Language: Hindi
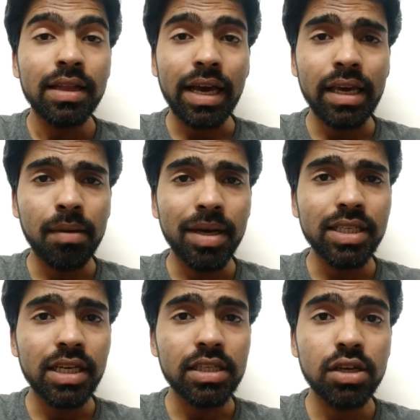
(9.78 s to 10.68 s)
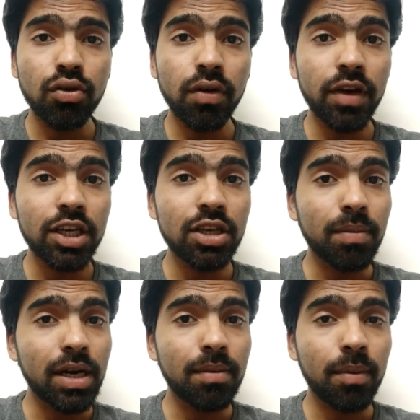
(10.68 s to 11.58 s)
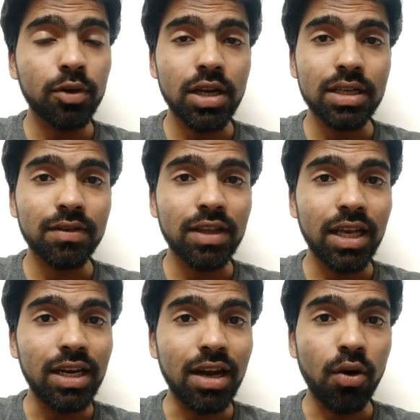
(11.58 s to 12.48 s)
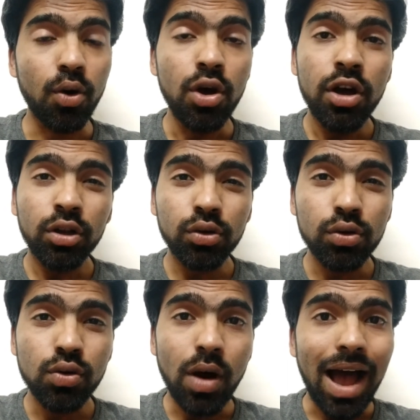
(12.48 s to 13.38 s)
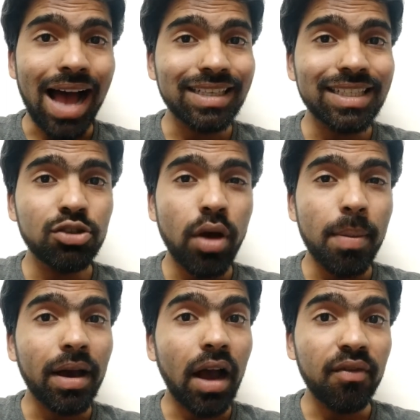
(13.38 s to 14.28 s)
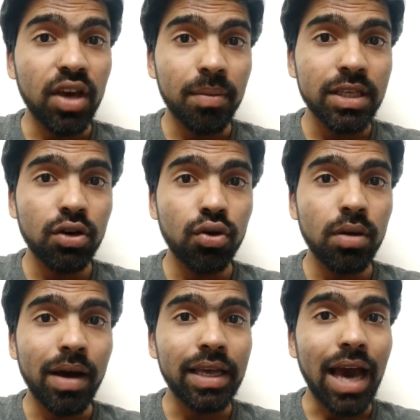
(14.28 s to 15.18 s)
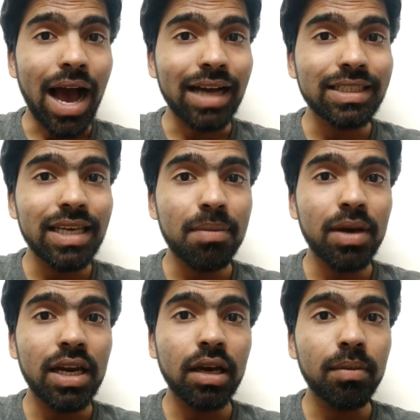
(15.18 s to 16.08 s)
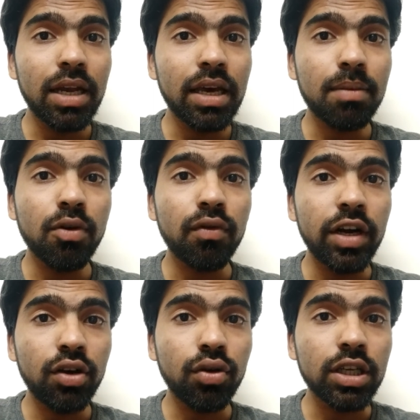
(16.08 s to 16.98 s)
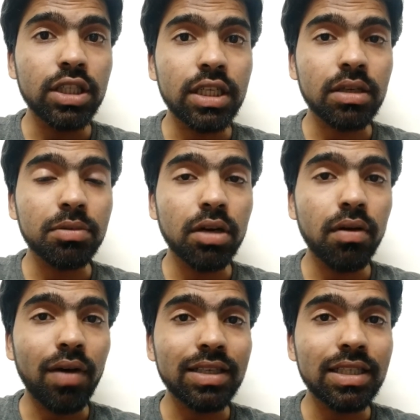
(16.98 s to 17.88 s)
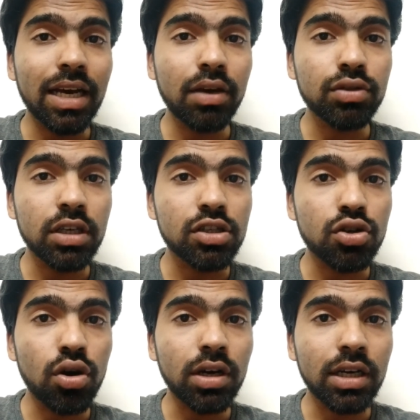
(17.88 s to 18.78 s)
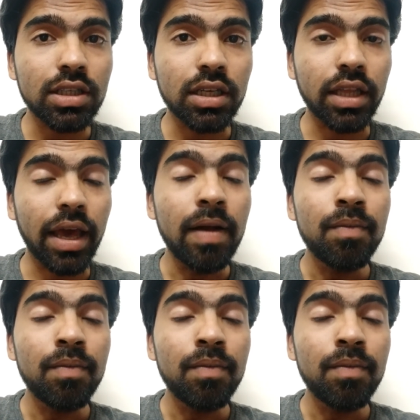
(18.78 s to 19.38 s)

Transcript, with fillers: ताकि हमारे चैनल से नोटिफिकेशन मिलने में आपको जरा सी देरी ना हो तो दोस्तों आज की जो ऐप है काफी अमेजिंग होने वाली है आज की ऐप की लिंक मिलेगी आपको वीडियो के नीचे डिस्क्रिप्शन में वहां से जाके उसे इंस्टॉल कर सकते हैं